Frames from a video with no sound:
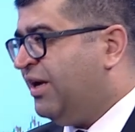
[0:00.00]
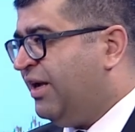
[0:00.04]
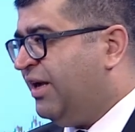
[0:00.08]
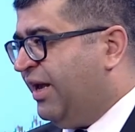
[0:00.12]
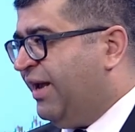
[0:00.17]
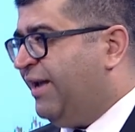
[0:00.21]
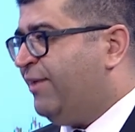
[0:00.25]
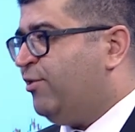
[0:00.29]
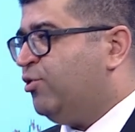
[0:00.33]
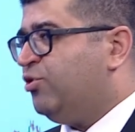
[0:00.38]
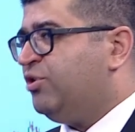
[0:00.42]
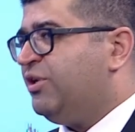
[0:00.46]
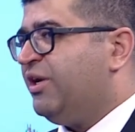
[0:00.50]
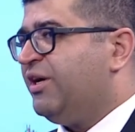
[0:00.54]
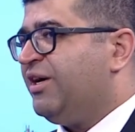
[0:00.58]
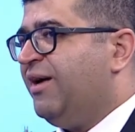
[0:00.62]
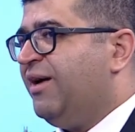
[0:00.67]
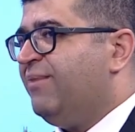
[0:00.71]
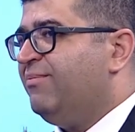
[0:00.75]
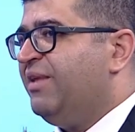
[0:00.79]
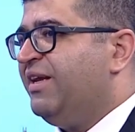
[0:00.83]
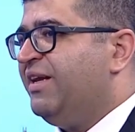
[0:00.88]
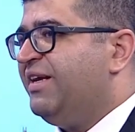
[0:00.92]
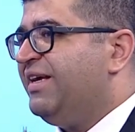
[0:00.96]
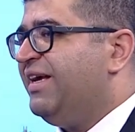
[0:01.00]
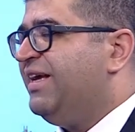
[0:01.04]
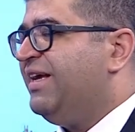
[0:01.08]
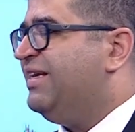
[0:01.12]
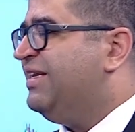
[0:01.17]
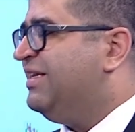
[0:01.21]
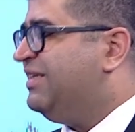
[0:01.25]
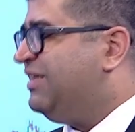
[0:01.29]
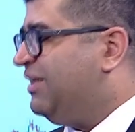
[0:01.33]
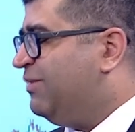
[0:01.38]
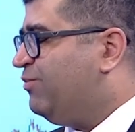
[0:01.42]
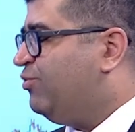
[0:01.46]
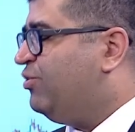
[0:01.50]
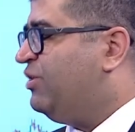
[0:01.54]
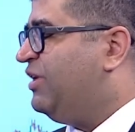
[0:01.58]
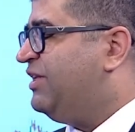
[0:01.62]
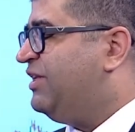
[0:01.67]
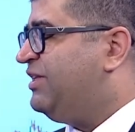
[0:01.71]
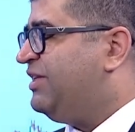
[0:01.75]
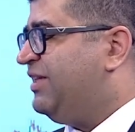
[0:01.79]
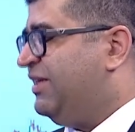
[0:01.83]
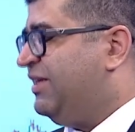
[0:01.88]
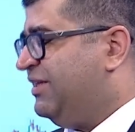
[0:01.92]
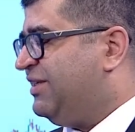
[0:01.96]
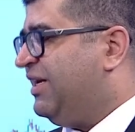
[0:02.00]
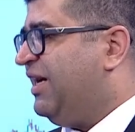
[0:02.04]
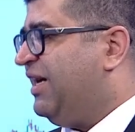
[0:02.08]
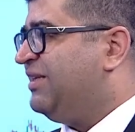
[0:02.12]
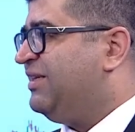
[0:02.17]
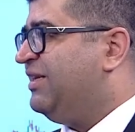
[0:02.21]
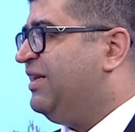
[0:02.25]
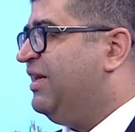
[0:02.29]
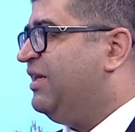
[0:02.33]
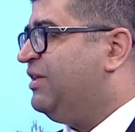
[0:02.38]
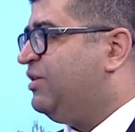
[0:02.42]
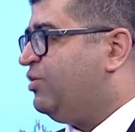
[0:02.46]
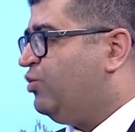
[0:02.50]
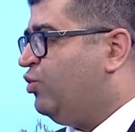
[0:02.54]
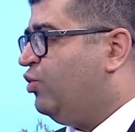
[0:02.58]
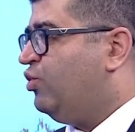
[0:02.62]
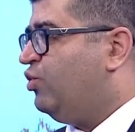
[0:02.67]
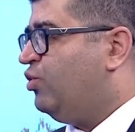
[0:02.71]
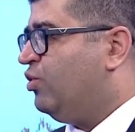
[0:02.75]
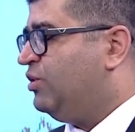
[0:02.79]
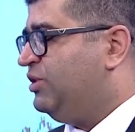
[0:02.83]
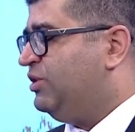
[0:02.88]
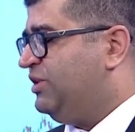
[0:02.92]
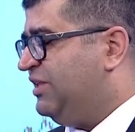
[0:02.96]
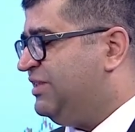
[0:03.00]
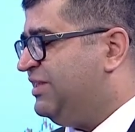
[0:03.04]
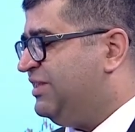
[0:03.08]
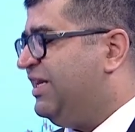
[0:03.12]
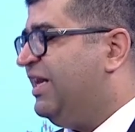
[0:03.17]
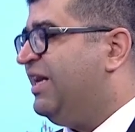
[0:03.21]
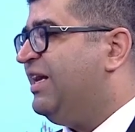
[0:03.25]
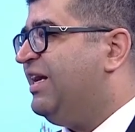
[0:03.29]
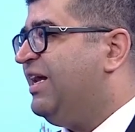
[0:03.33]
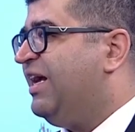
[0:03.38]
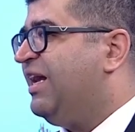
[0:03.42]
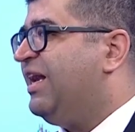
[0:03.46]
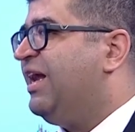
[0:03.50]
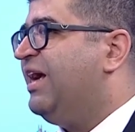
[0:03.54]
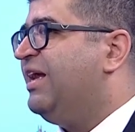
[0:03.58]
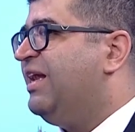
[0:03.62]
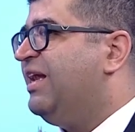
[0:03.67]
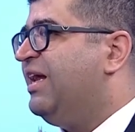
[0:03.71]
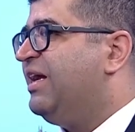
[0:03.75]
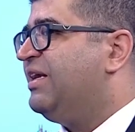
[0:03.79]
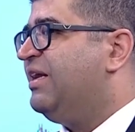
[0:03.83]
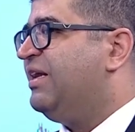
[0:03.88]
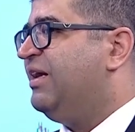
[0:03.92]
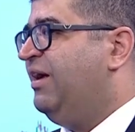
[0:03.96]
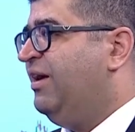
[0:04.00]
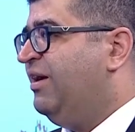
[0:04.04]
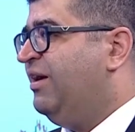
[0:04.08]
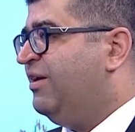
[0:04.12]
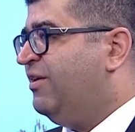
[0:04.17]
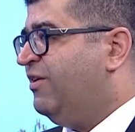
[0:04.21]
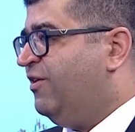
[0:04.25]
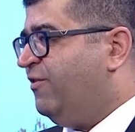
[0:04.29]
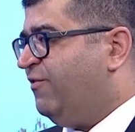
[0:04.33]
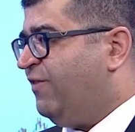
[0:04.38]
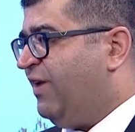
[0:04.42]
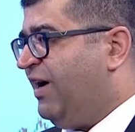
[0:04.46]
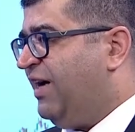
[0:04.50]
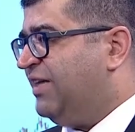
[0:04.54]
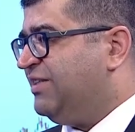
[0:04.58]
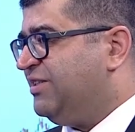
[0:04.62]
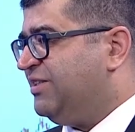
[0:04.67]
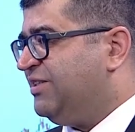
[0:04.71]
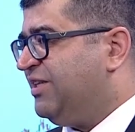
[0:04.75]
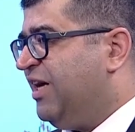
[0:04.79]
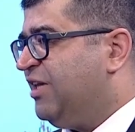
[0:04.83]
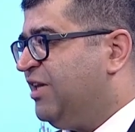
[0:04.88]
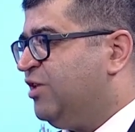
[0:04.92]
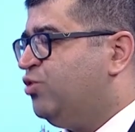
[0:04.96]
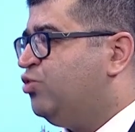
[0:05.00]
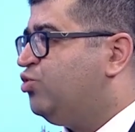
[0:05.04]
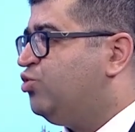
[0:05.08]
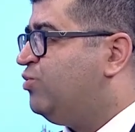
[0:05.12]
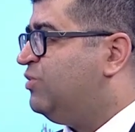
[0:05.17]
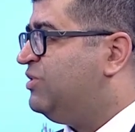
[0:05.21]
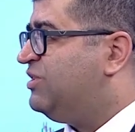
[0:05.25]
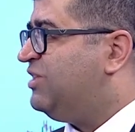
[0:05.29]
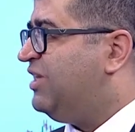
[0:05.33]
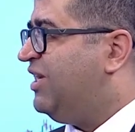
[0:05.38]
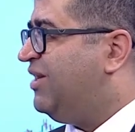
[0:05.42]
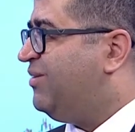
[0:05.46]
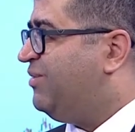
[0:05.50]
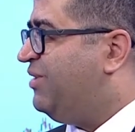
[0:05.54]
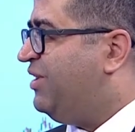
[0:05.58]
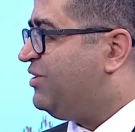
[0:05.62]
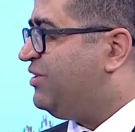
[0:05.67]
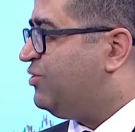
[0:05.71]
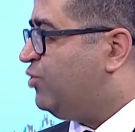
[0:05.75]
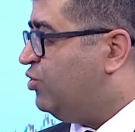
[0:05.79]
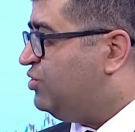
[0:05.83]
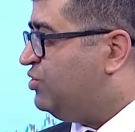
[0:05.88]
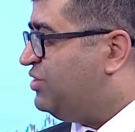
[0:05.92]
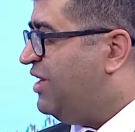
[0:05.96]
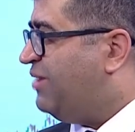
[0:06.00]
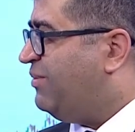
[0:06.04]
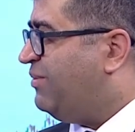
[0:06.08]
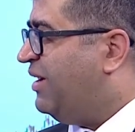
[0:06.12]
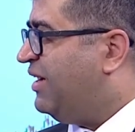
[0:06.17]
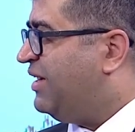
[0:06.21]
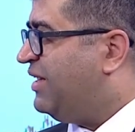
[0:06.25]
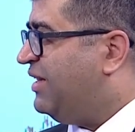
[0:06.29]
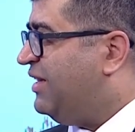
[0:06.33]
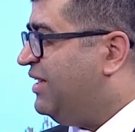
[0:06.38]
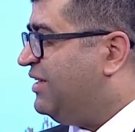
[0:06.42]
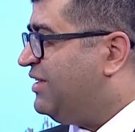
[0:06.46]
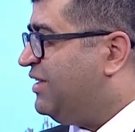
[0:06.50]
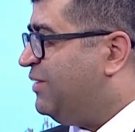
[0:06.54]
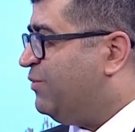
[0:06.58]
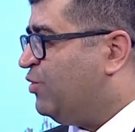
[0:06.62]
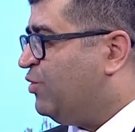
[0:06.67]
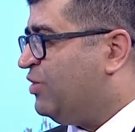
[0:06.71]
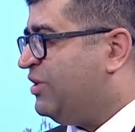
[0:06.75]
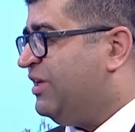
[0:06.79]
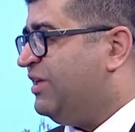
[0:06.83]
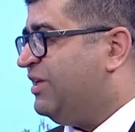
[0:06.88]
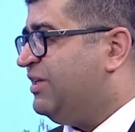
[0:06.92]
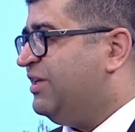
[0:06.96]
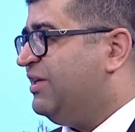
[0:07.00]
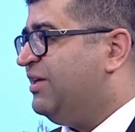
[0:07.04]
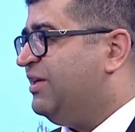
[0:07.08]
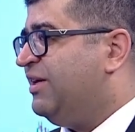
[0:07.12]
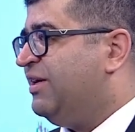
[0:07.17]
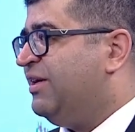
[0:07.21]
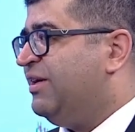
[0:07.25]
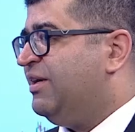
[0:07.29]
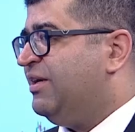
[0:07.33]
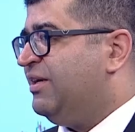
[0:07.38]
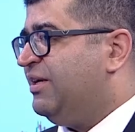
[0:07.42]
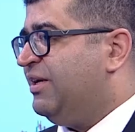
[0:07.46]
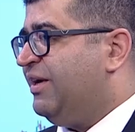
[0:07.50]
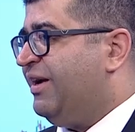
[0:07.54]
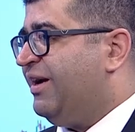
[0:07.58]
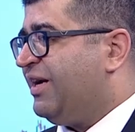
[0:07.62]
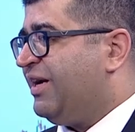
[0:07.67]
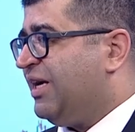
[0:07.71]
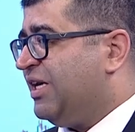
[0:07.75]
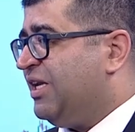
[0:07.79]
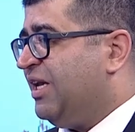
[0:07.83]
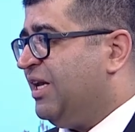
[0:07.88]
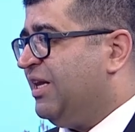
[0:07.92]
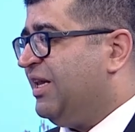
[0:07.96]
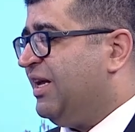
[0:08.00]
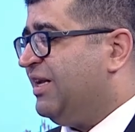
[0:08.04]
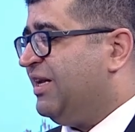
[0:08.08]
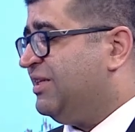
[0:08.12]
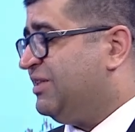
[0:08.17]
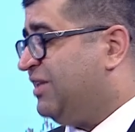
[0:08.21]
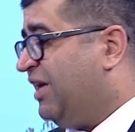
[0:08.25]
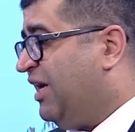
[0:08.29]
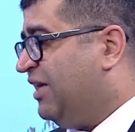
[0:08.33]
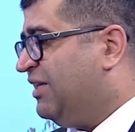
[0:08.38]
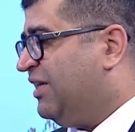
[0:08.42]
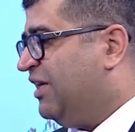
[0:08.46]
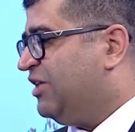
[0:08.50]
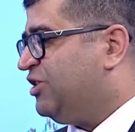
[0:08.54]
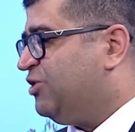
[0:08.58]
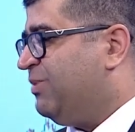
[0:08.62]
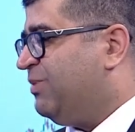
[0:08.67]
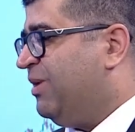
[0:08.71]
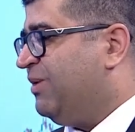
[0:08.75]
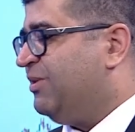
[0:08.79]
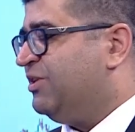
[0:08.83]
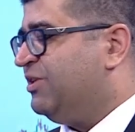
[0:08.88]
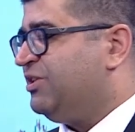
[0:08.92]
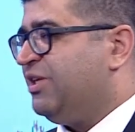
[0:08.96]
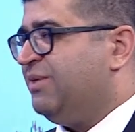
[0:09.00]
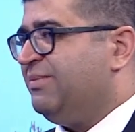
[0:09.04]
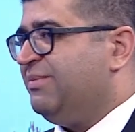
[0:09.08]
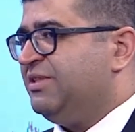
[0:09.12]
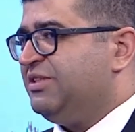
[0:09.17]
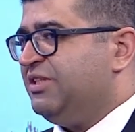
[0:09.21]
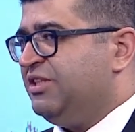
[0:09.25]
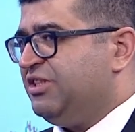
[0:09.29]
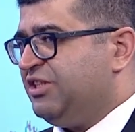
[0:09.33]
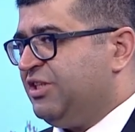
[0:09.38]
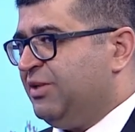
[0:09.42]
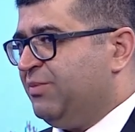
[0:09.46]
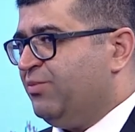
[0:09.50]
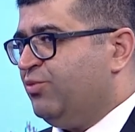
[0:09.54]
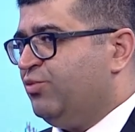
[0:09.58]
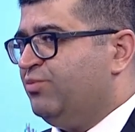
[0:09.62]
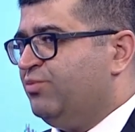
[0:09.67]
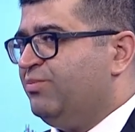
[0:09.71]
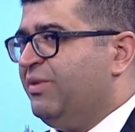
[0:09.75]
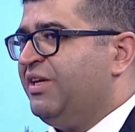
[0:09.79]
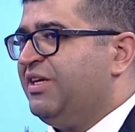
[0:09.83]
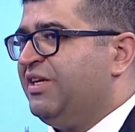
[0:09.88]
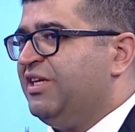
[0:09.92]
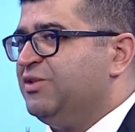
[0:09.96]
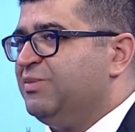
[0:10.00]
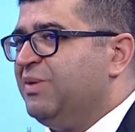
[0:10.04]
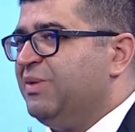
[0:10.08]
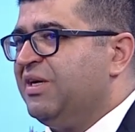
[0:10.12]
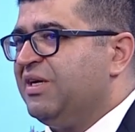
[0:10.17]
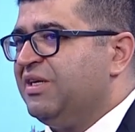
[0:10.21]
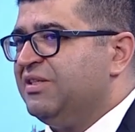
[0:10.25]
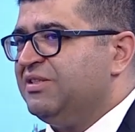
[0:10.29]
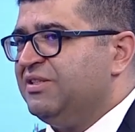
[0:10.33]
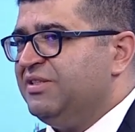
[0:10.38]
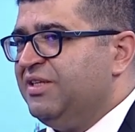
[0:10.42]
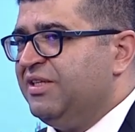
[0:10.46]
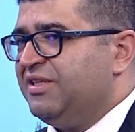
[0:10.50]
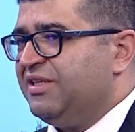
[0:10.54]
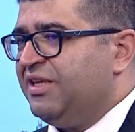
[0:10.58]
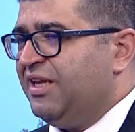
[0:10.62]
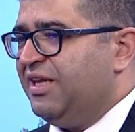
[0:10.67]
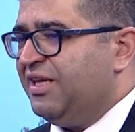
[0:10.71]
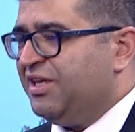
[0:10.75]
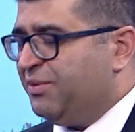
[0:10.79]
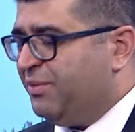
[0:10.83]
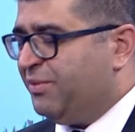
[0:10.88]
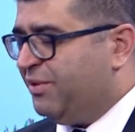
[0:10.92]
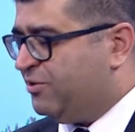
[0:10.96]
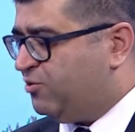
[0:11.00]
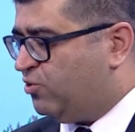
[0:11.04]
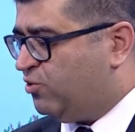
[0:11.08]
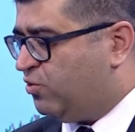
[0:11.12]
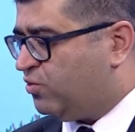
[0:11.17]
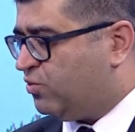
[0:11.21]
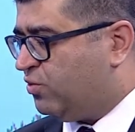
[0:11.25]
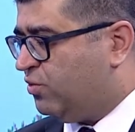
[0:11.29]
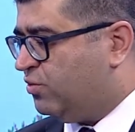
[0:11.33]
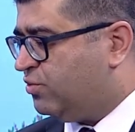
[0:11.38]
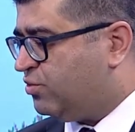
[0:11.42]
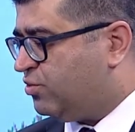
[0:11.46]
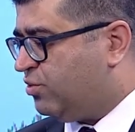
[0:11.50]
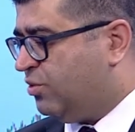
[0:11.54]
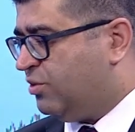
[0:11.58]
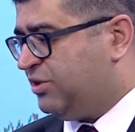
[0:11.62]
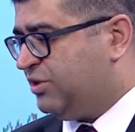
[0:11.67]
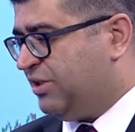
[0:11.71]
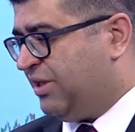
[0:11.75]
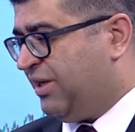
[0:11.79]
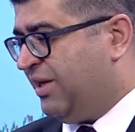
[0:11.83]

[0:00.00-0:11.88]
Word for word: Eylül rakamları geldiğinde bunun etkilerini daha da net görüyor olacağız. İlerleyen aylarda faizin daha da düşmesiyle birlikte özel bankaların da bu kredi e, kanallarını daha da açmaya başlaması işte bu Merkez Bankası'nın etkileri de belki söz konusu olacak.